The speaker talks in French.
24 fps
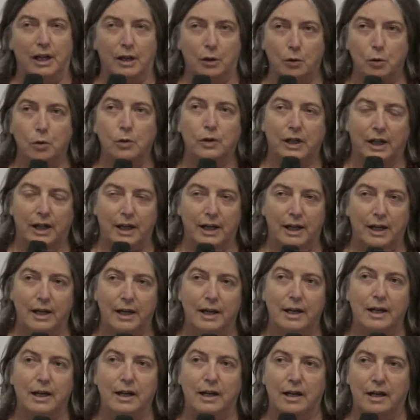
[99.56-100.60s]

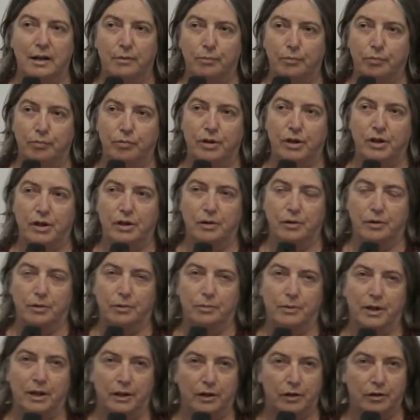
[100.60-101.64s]
co-créé, et puis euh,
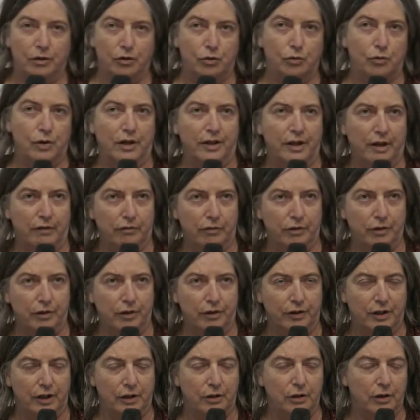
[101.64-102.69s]
maintenant je suis
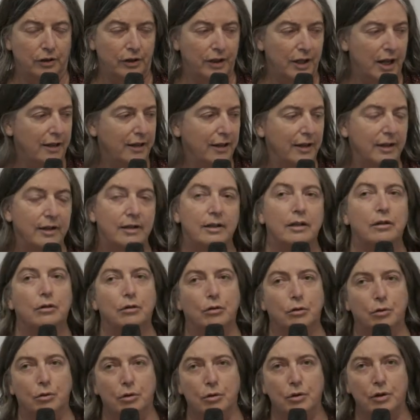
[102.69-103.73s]
intervenante et coordinatrice
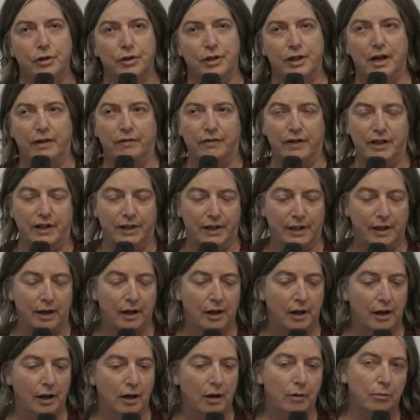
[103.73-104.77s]
de notre service
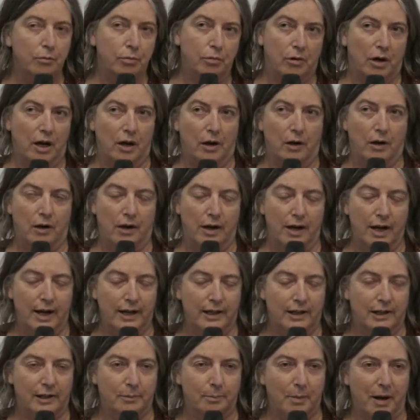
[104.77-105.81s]
pour
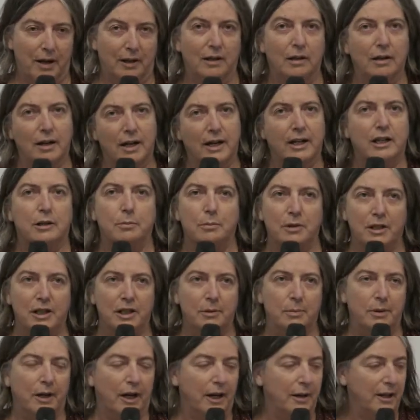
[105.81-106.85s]

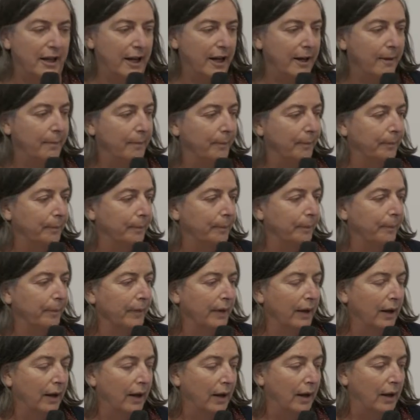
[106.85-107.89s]
l'ex-Midi-Pyrénées.
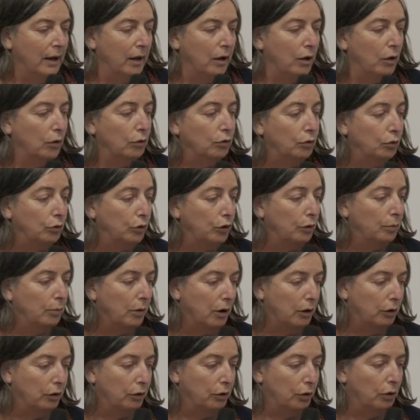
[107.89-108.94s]
On nous
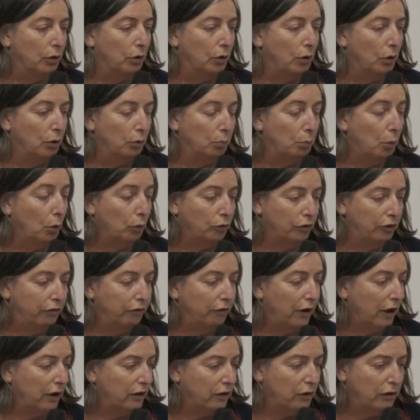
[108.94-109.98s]
demande différents euh, bon,
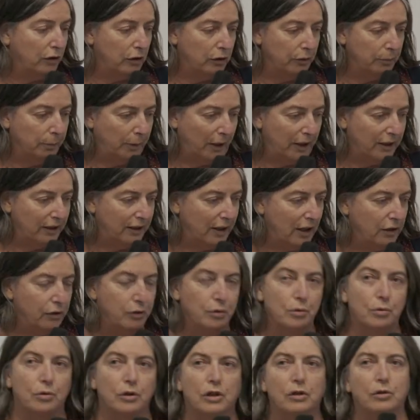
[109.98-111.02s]
diverses rangs de
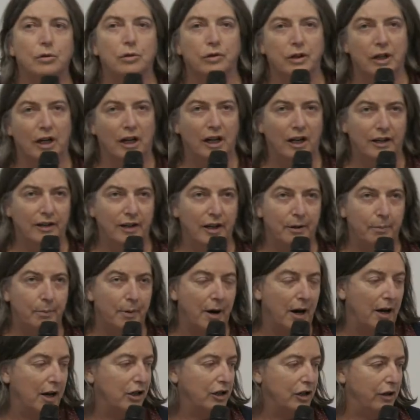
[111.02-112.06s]
prestations qui sont déclinés
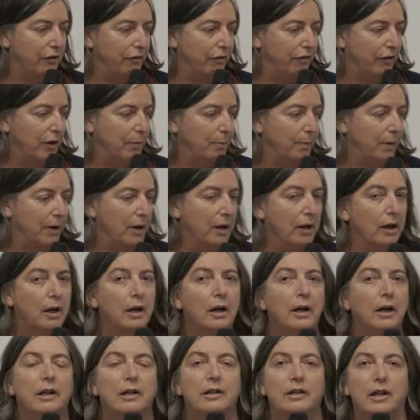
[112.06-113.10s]
par la hein.
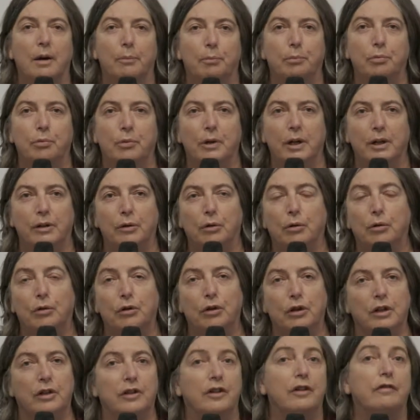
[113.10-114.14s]
Ça peut être
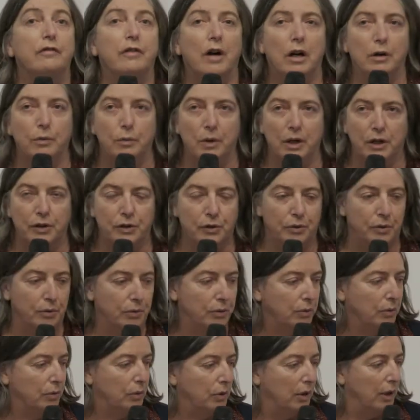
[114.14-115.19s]
des
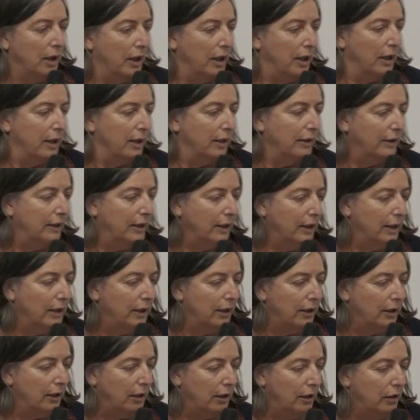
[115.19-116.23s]
évaluations,
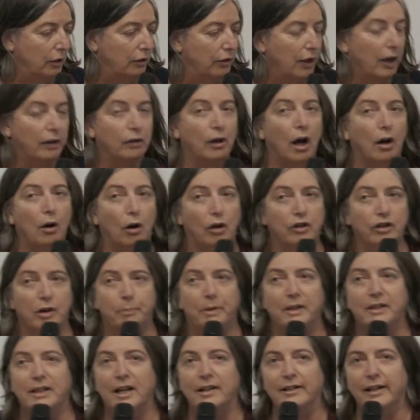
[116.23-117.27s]
des, alors ils
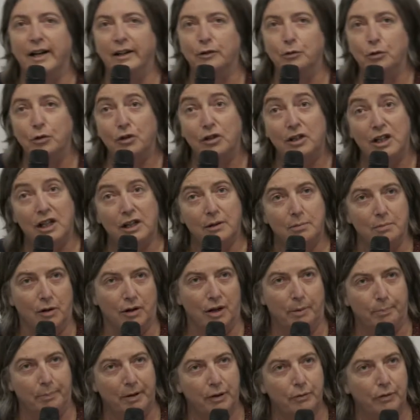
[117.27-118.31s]
appellent ça diagnostic, mais on
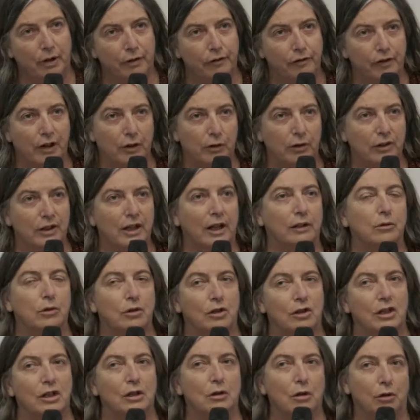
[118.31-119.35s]
n'a pas le droit de faire de
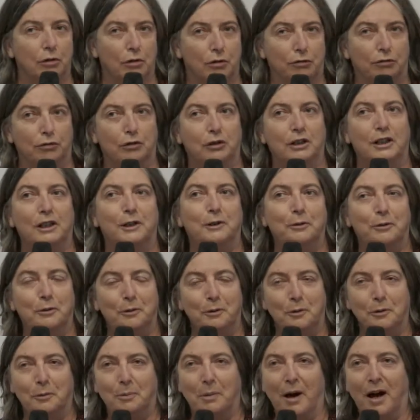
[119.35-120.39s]
diagnostic orthophonique
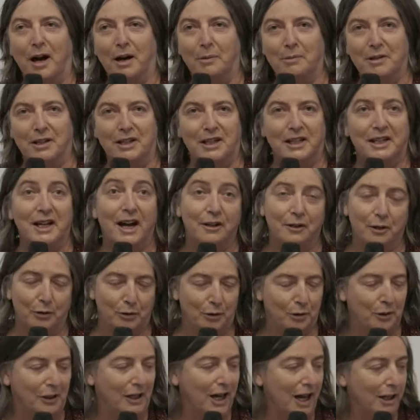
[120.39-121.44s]
ou paramédical dans
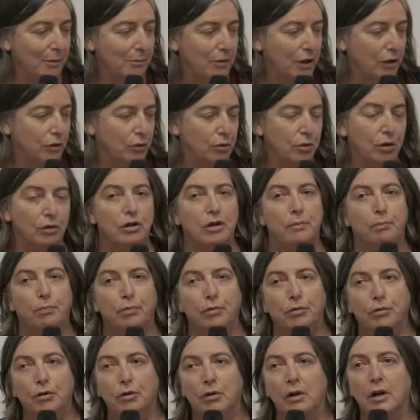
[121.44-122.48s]
ce cadre, bien sûr, c'est
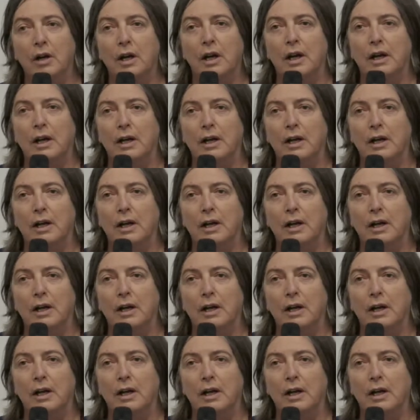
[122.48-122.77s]
plutôt